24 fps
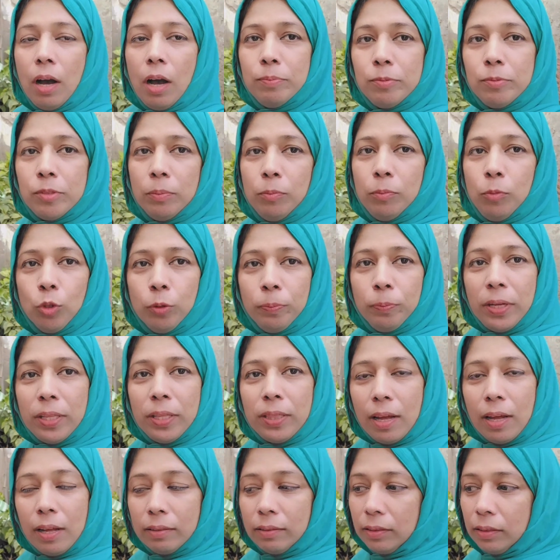आप सब लोग भी
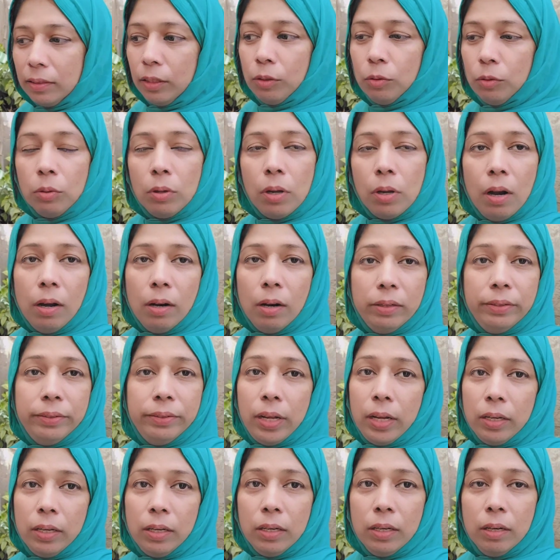एहतियात करें क्योंकि
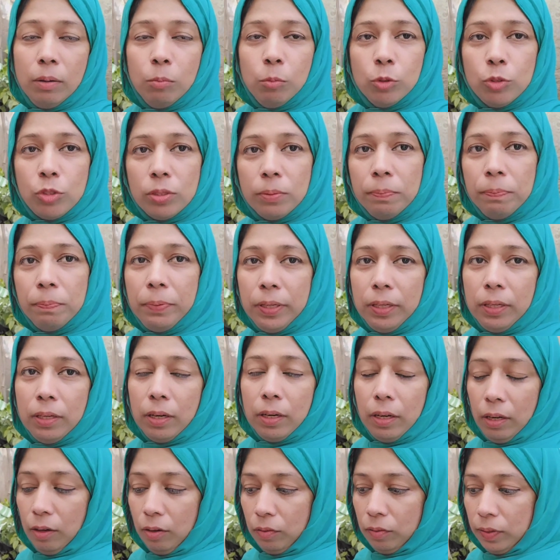डेंगी का मौसम फिर
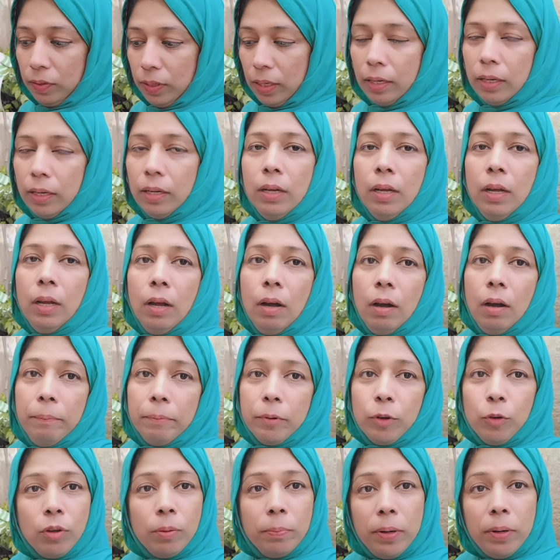आया हुआ है
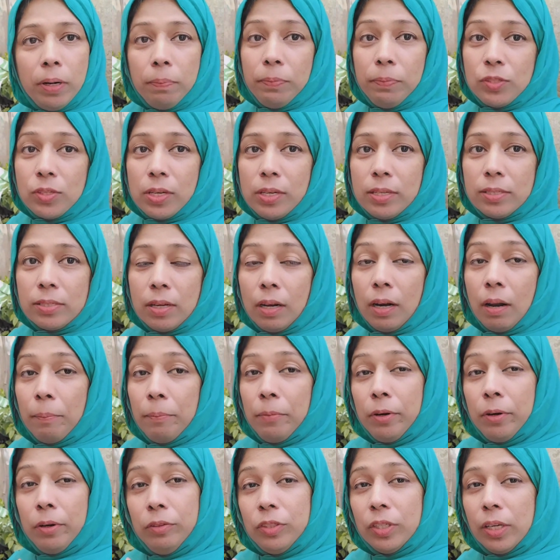क्योंकि मैंने पिछले साल आप
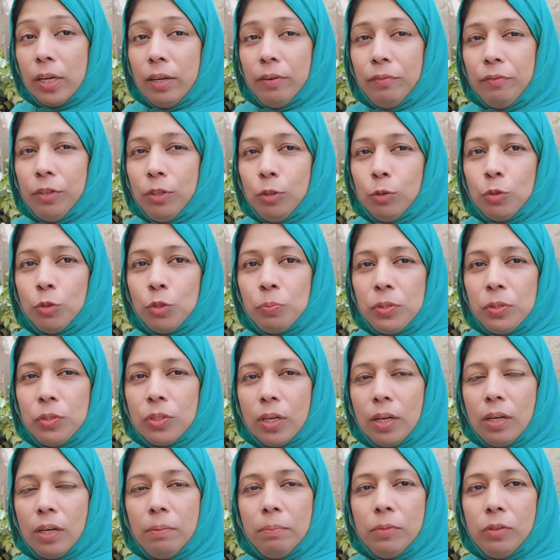मेरे जाएँ वीडियोज़ में
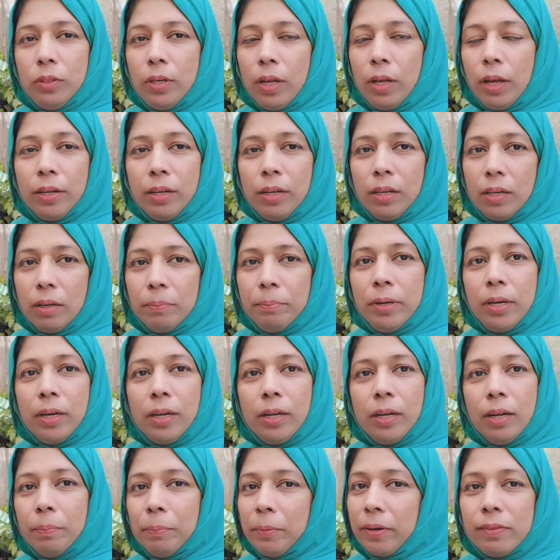जाएँ डेंगी के मेरे
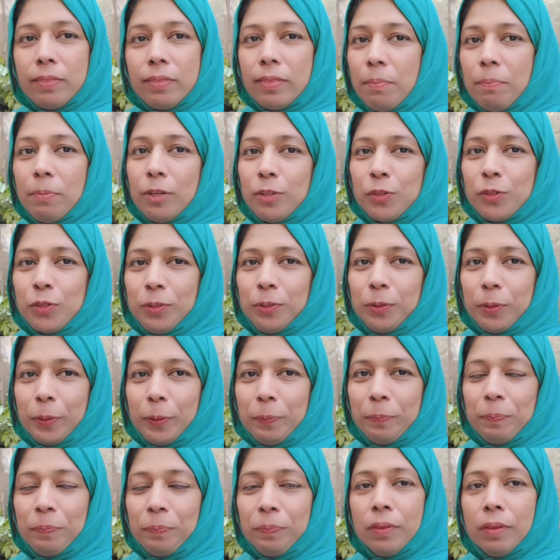घर में कितने पेशेंट थे
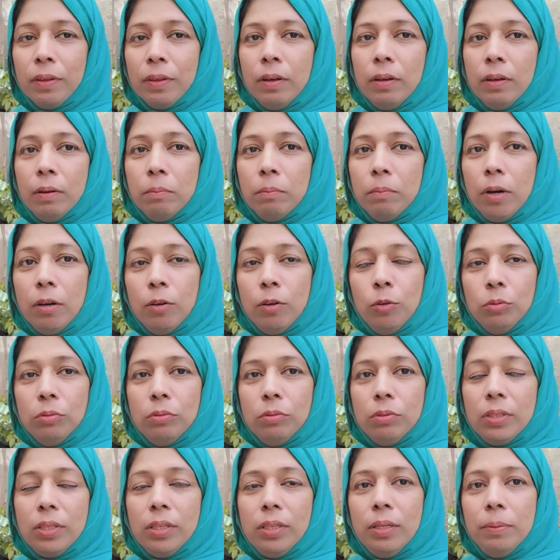
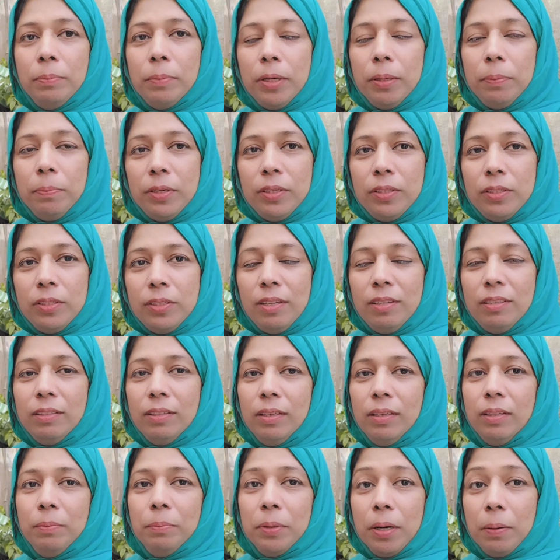महानूर थी मेरी बेटियाँ
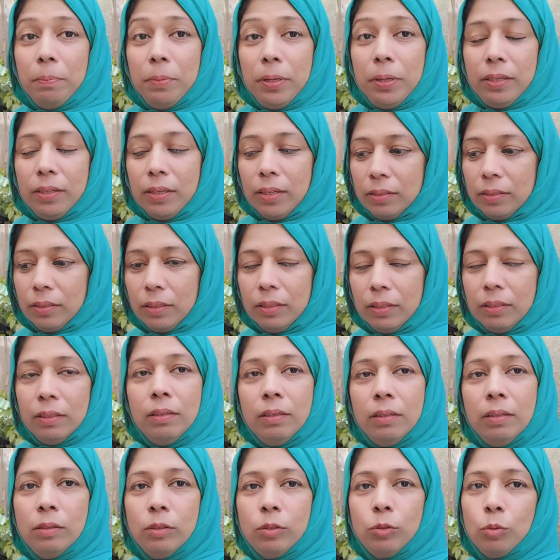थी मेरा बेटा था
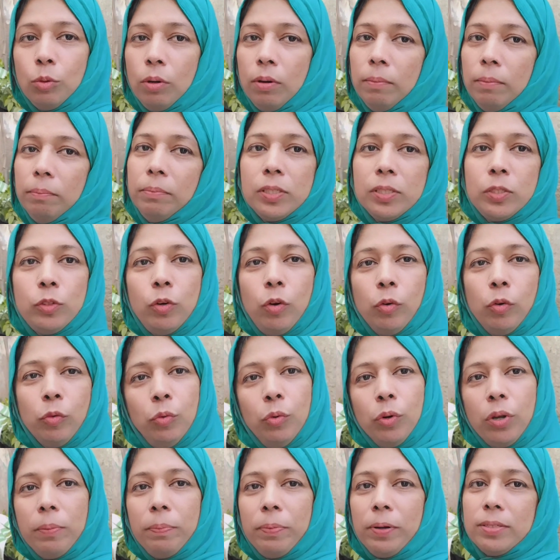तो हम बस
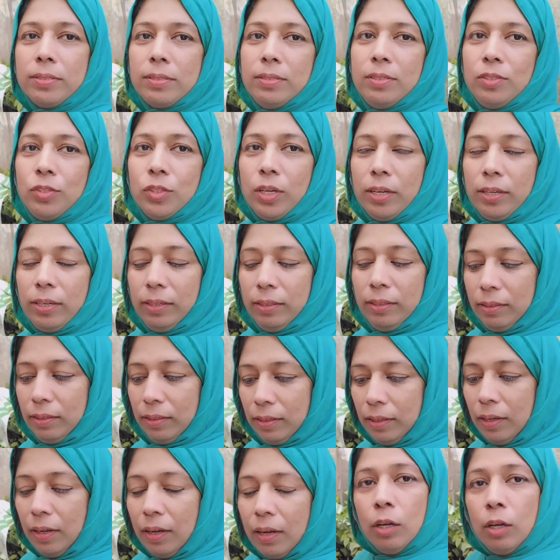डॉक्टरों के पास ही जा रहे थे
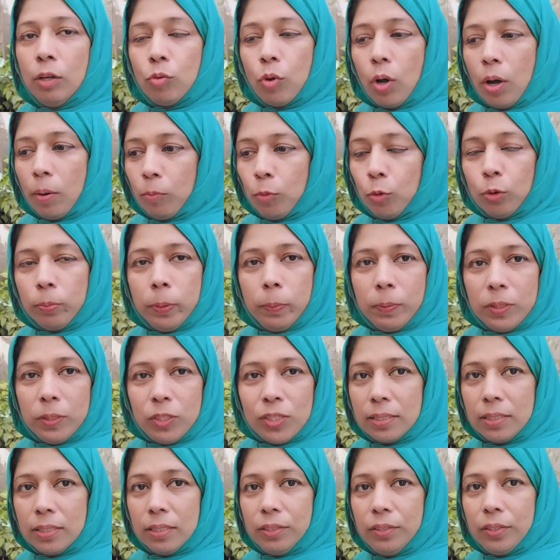तो आप लोग भी बचे
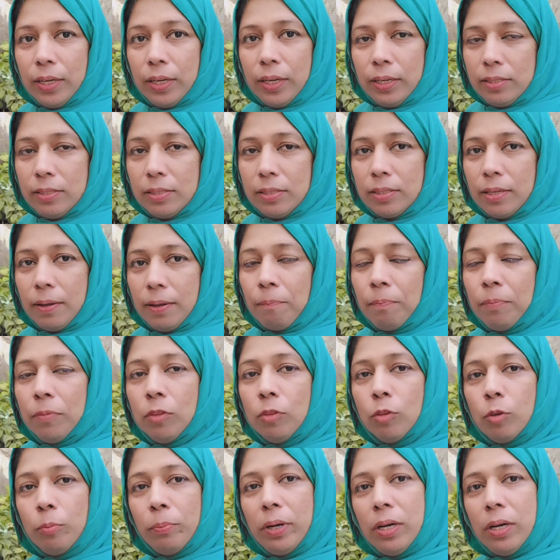हैं डेंगू से तो मैंने